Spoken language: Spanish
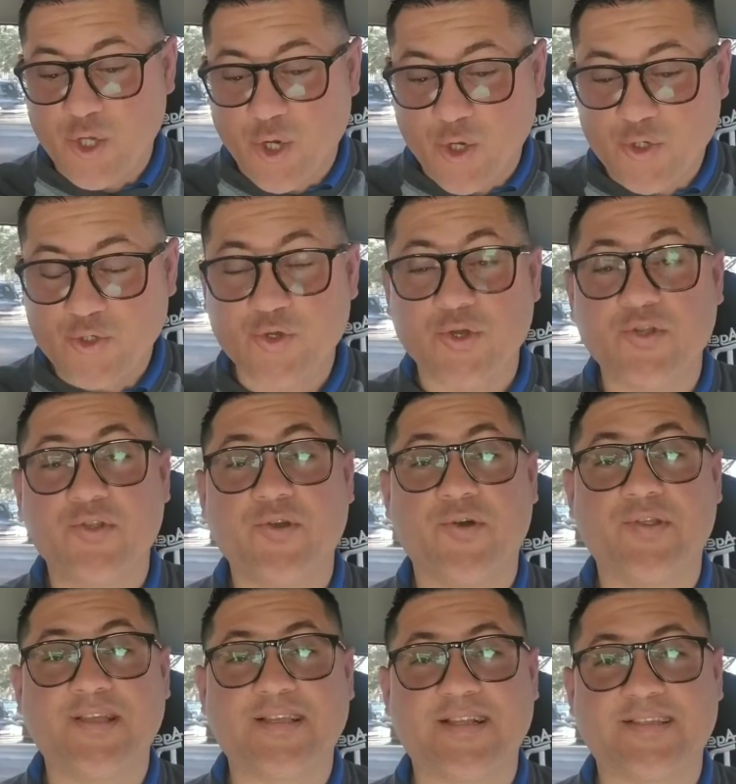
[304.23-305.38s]
yo soy Dios,
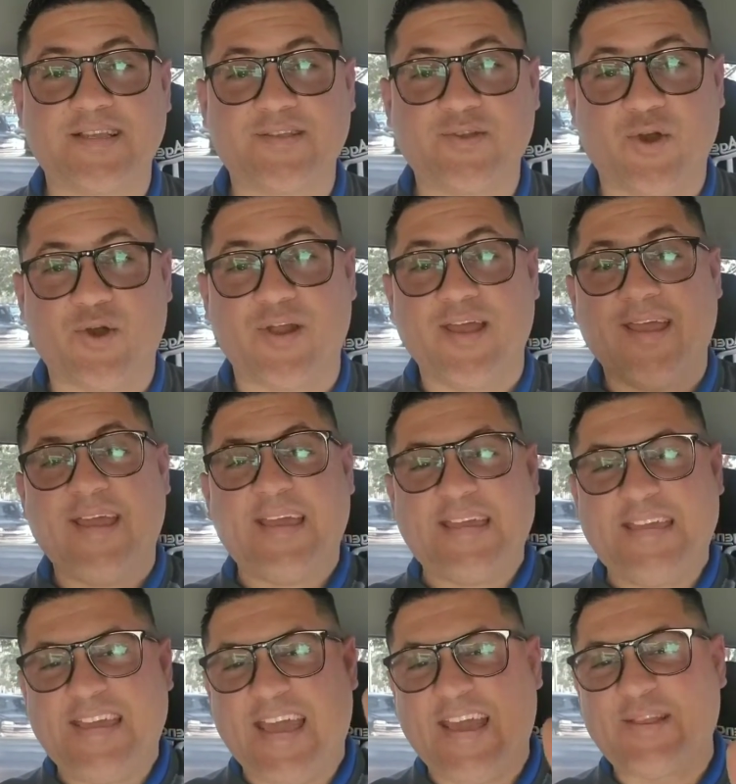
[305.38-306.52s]
dice el Señor,
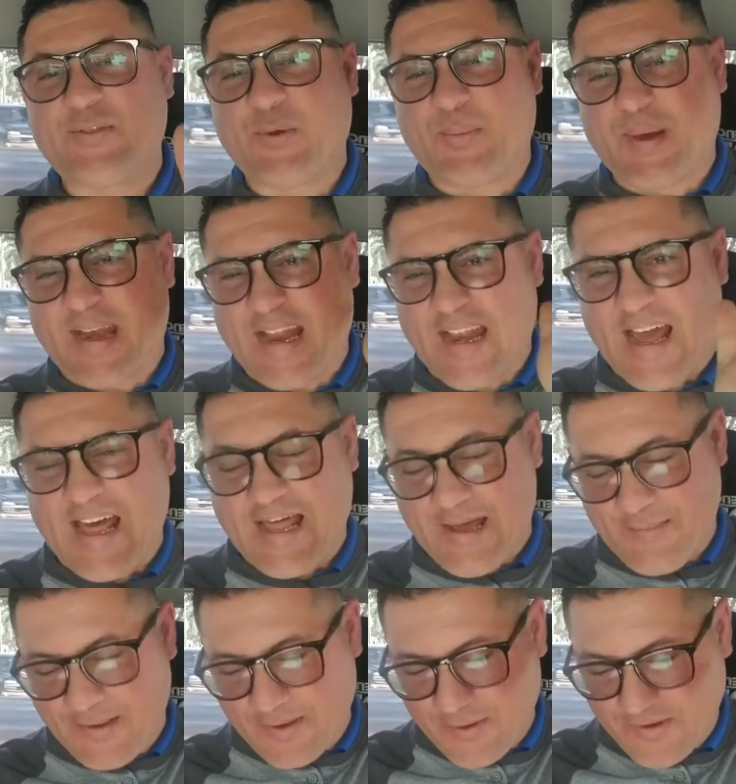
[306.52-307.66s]
y esto para nada
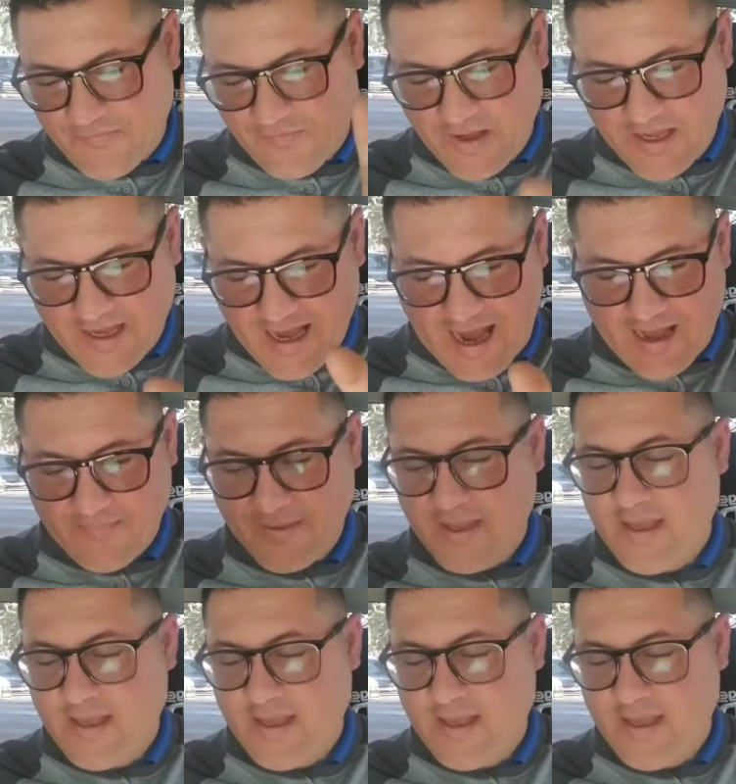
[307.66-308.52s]
me glorifica.